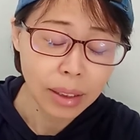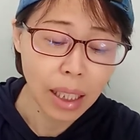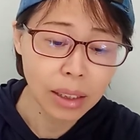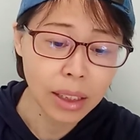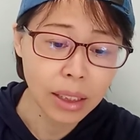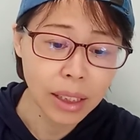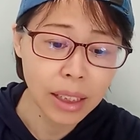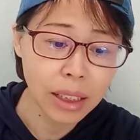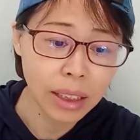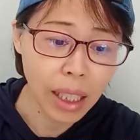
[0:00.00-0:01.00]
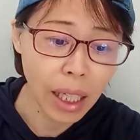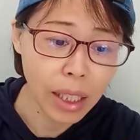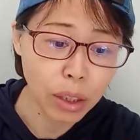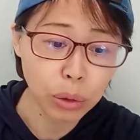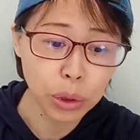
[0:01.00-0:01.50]
当时金正贤
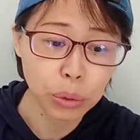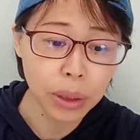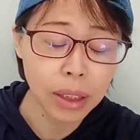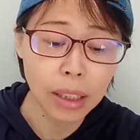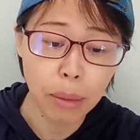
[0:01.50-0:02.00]
还要求正